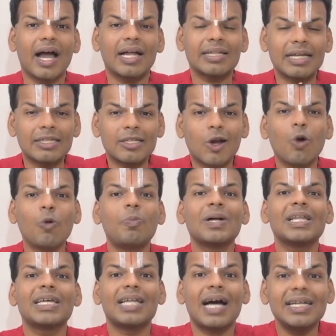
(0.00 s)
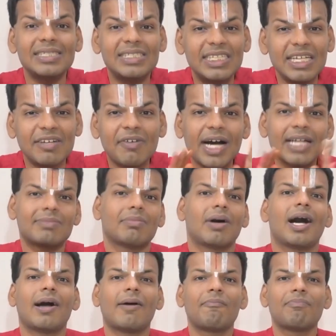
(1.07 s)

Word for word: அந்த திரௌபதி தான் ஜீவாத்மா